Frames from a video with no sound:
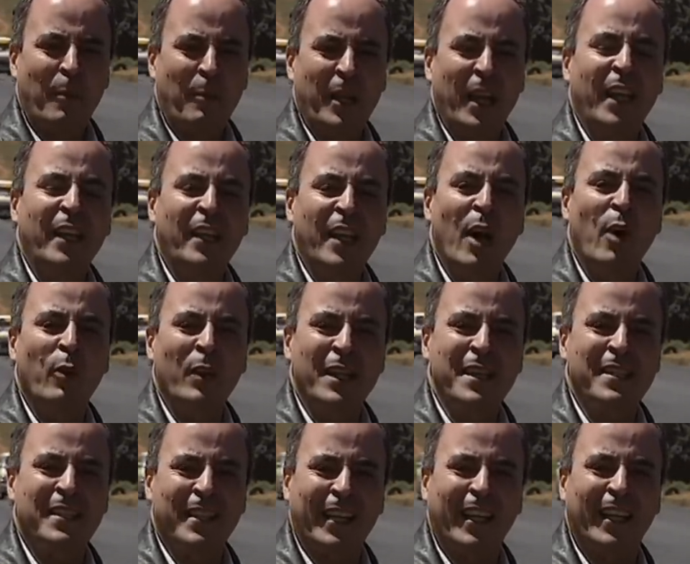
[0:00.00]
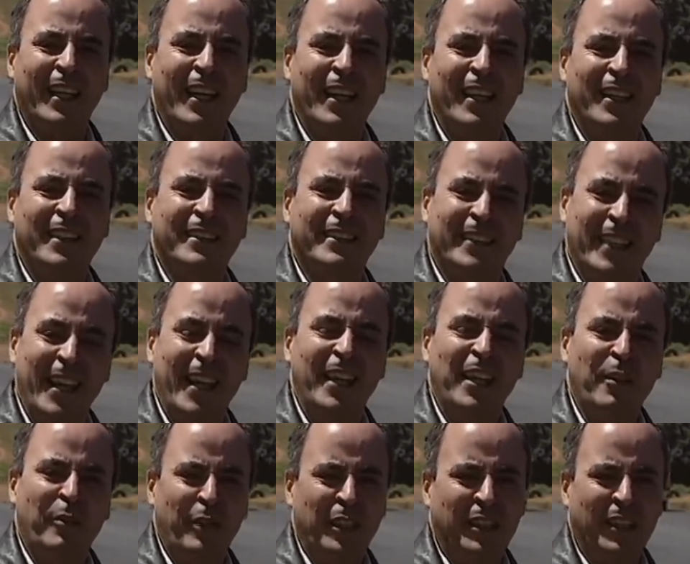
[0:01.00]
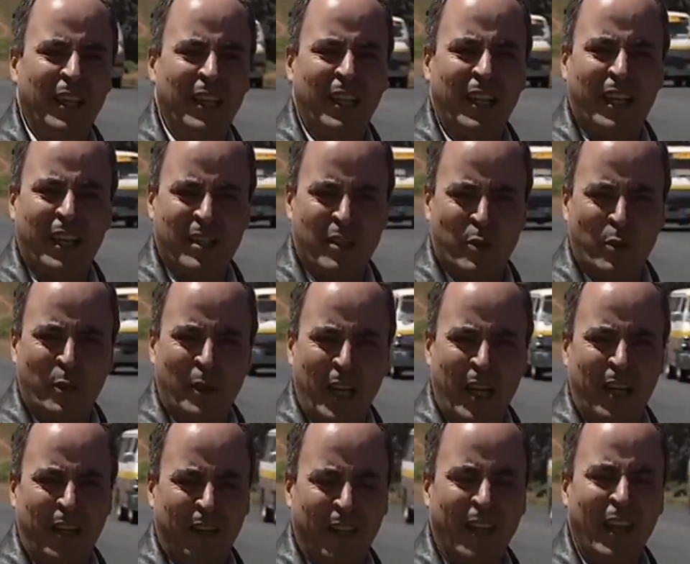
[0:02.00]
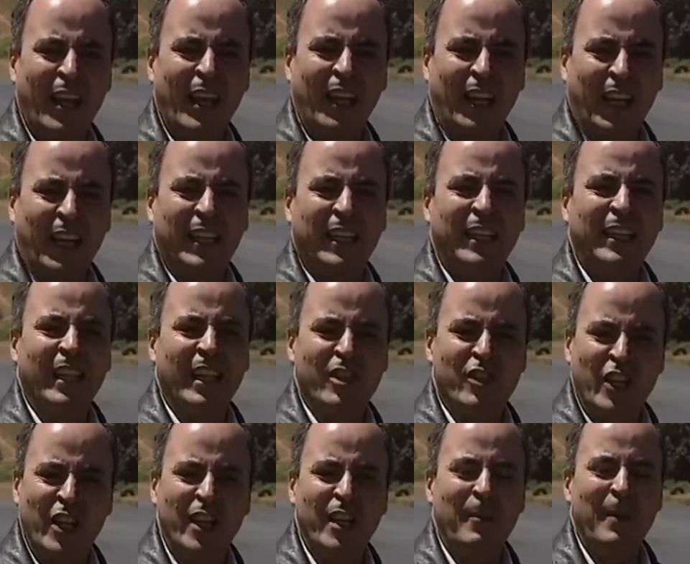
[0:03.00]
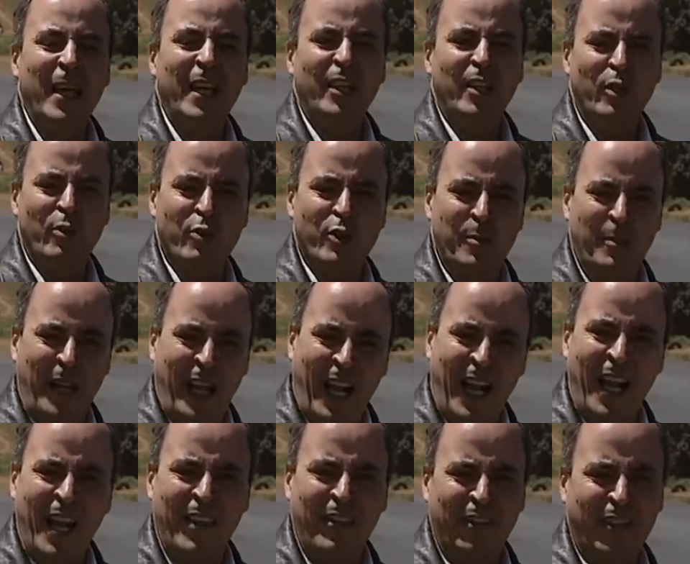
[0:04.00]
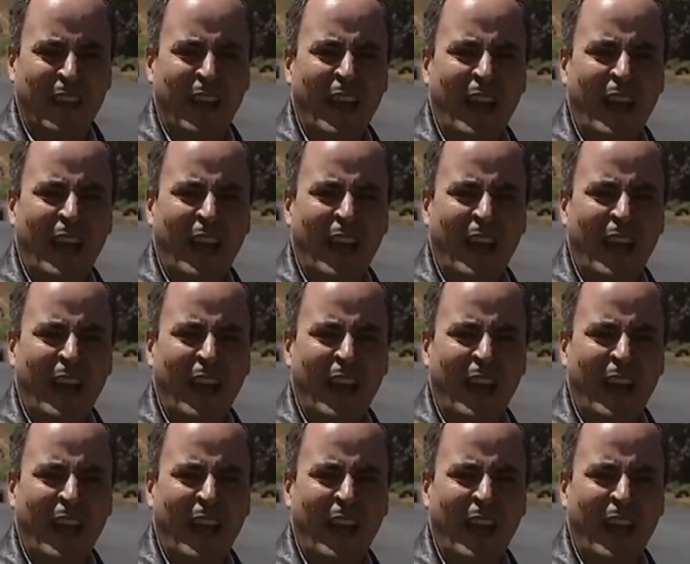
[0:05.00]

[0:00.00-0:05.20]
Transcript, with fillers: بأنه الاستقلال الثاني في تاريخ السودان لكن الجانبان يجمعان